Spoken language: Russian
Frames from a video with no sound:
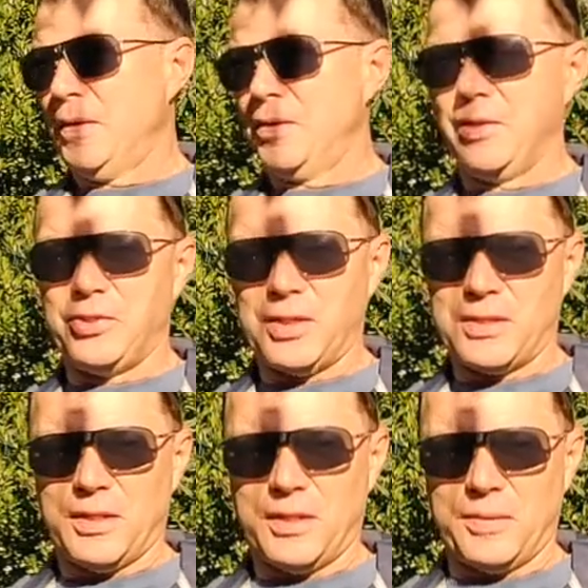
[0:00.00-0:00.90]
Не
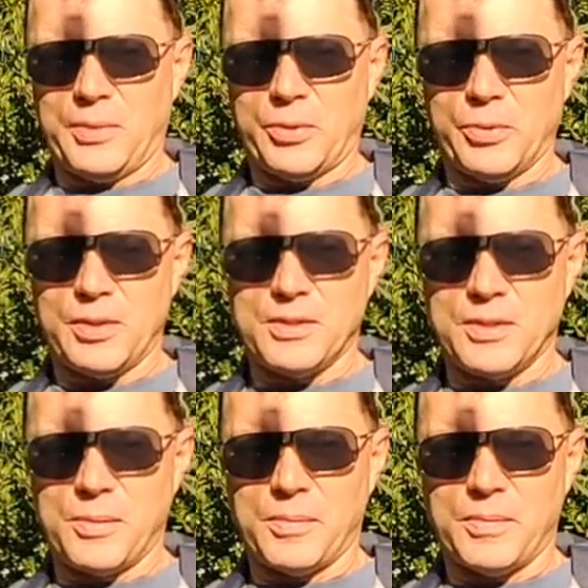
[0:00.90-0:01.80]
часто приходится
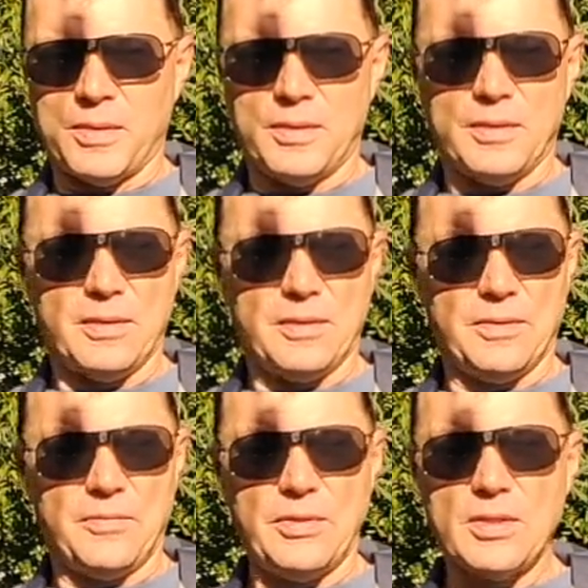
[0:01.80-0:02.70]
нам
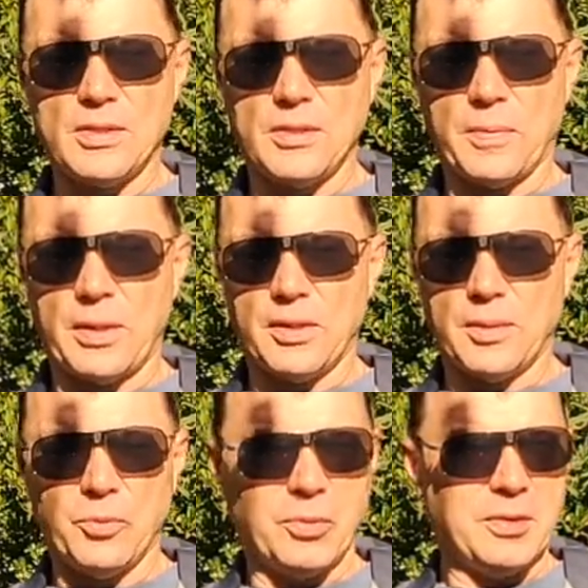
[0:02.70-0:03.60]
видеться,
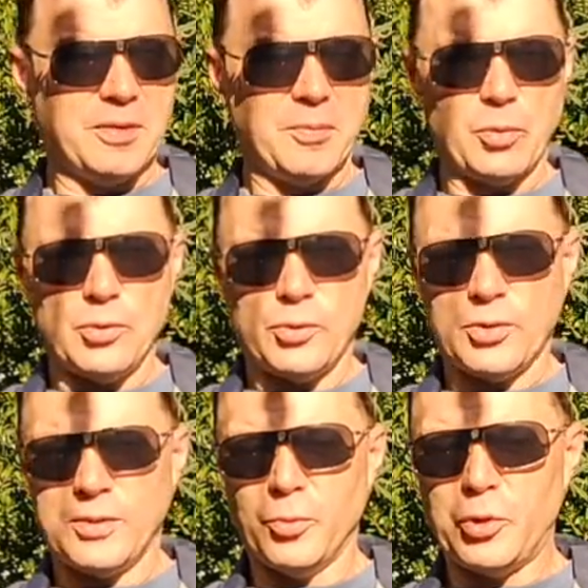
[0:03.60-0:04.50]
поэтому, пользуясь
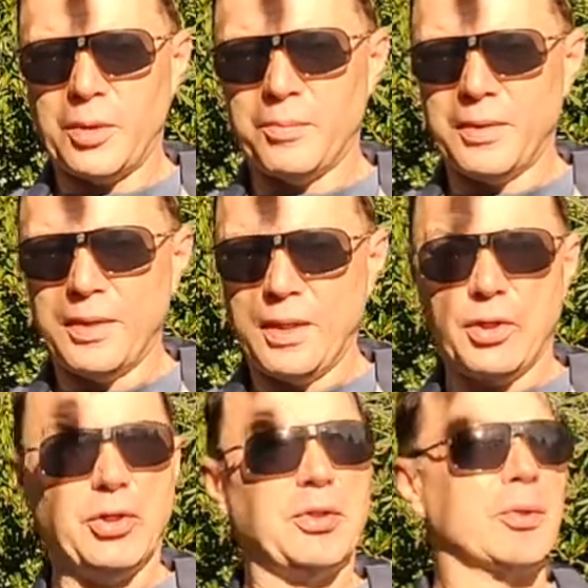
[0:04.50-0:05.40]
случаем
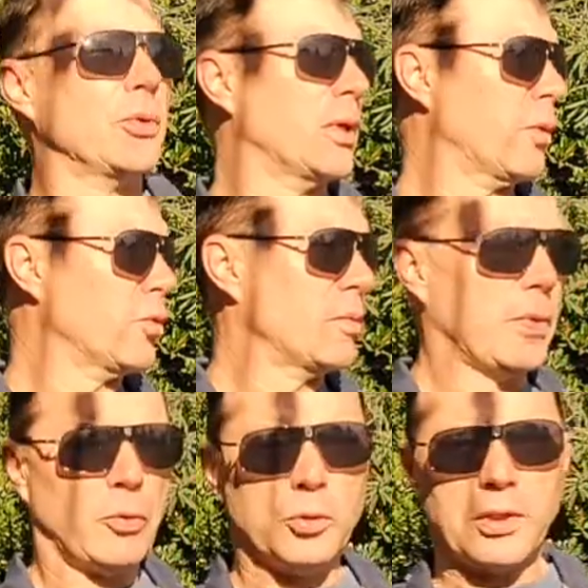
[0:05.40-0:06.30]
и такой хорошей
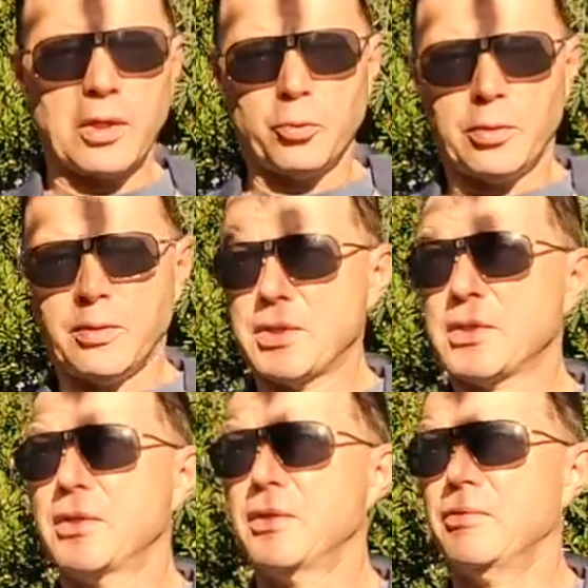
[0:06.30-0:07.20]
погодой, которая у нас
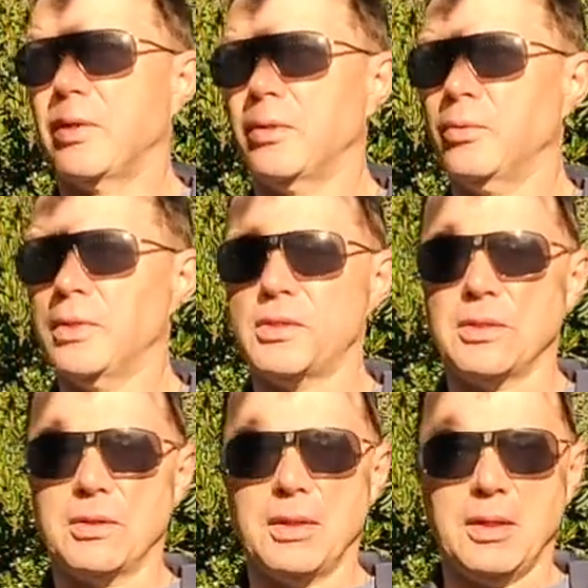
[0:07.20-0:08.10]
вернулась,
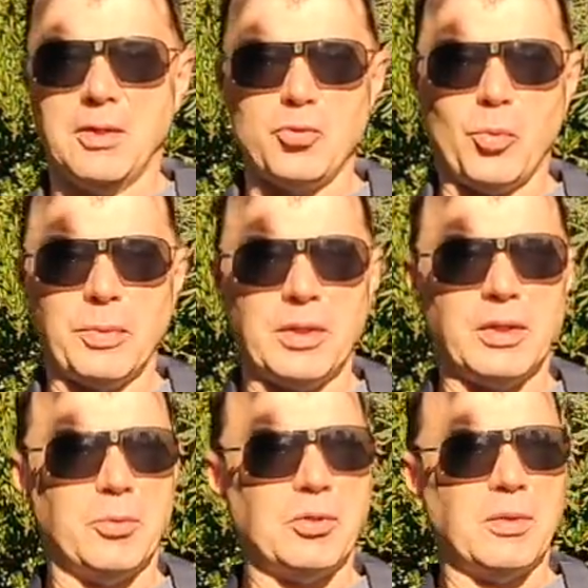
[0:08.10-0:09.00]
теплая,
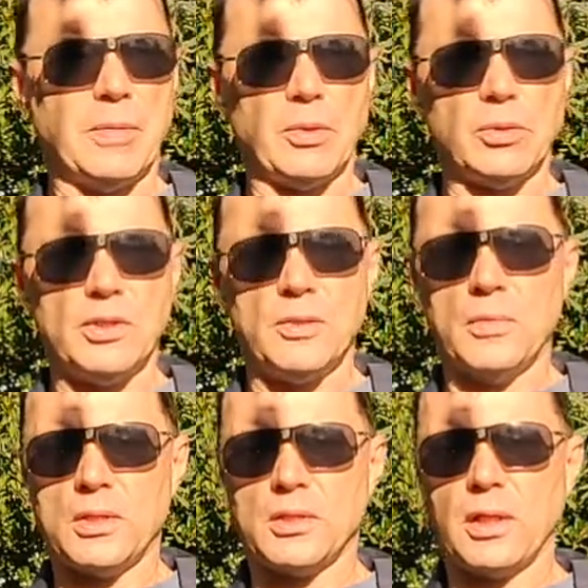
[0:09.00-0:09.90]
хорошая погода,
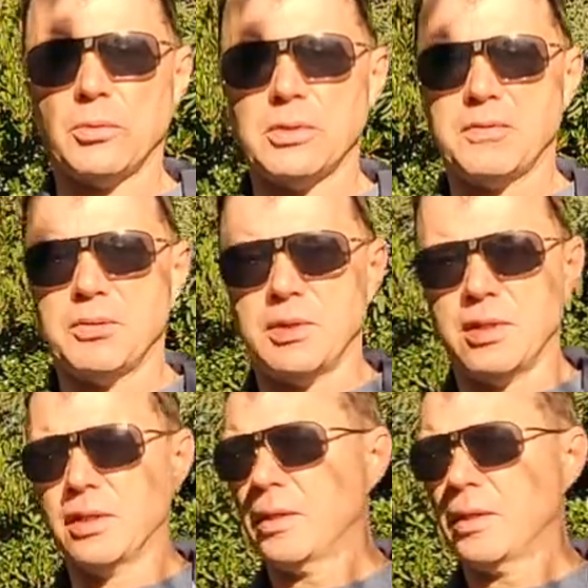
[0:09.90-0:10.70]
17 градусов в свете,